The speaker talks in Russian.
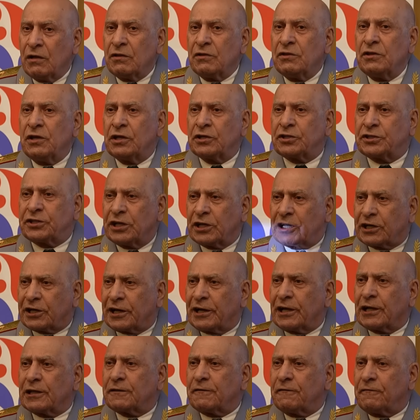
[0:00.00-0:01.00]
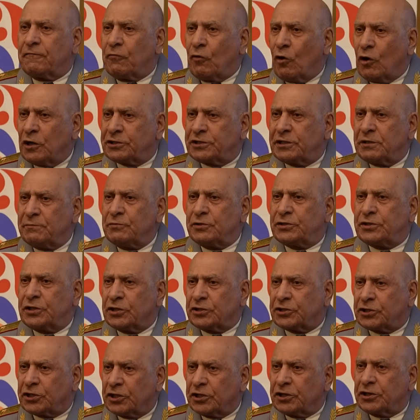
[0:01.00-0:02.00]
Не секрет,
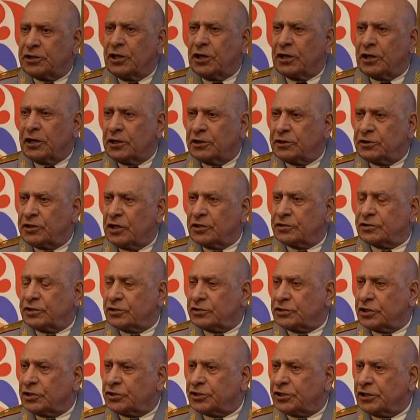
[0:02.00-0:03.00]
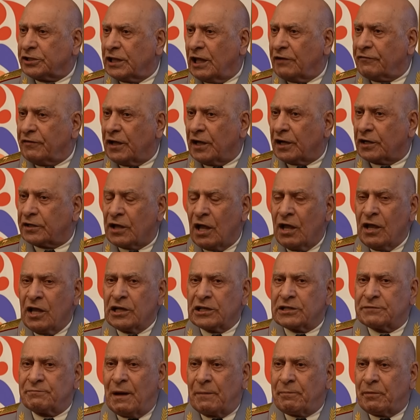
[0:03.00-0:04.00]
84 тысячи человек
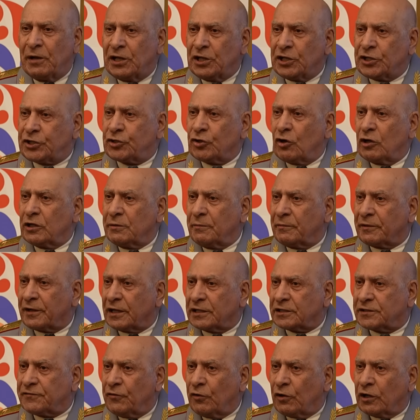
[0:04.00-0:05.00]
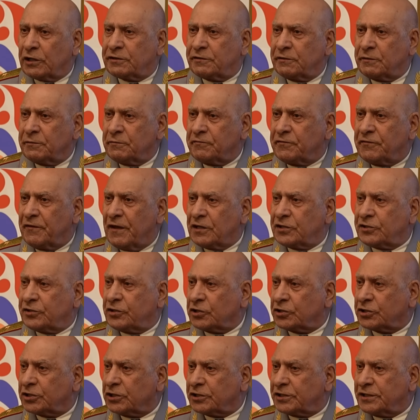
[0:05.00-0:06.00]
с мобилизационным развертыванием
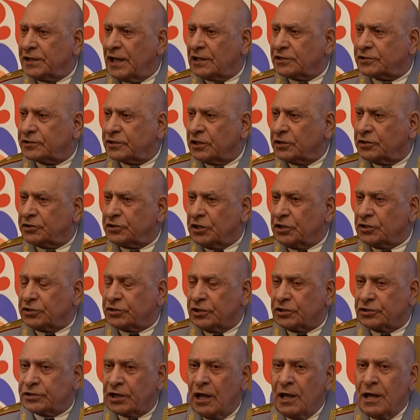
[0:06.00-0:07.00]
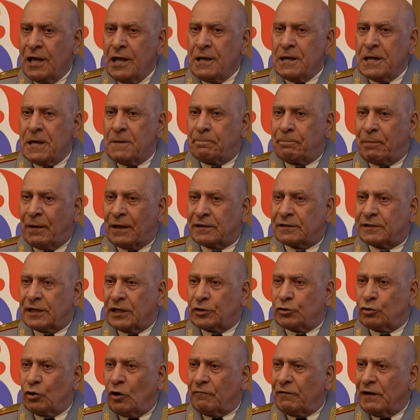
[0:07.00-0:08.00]
216 тысяч. И
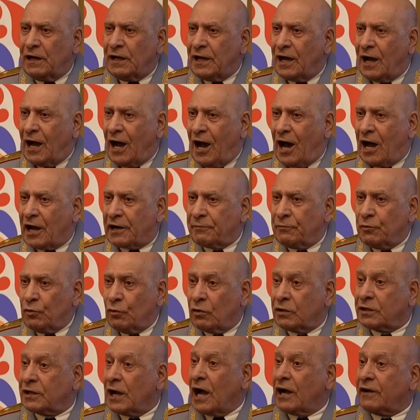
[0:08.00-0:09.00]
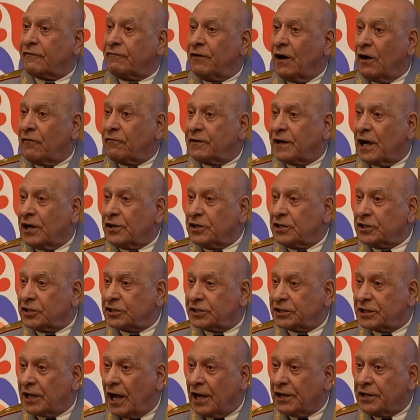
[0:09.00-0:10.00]
подготовили армию, как в
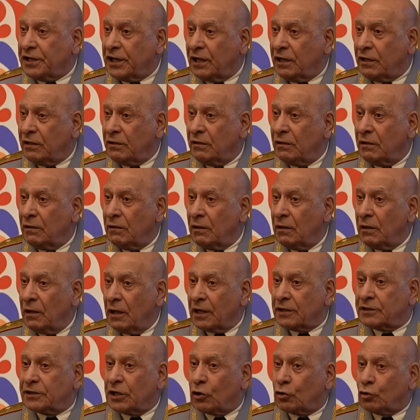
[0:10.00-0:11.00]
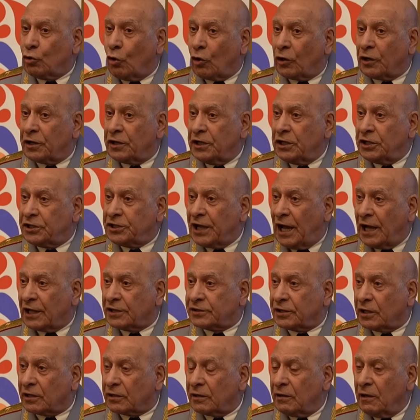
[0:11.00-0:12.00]
Афганистане, это горный
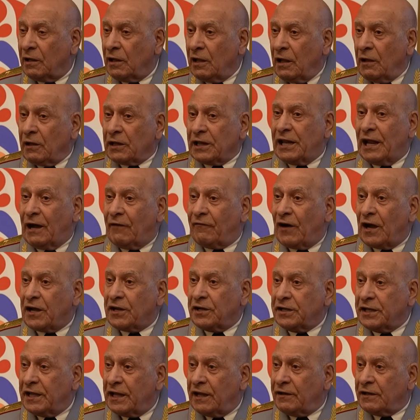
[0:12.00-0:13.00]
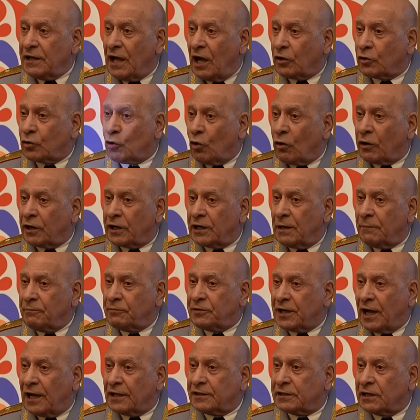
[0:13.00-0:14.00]
театр – для войны на Горном
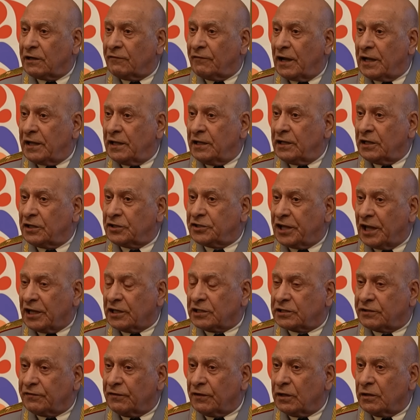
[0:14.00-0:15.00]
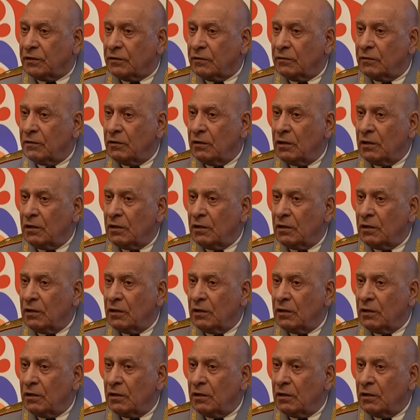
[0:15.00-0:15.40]
театре военных действий.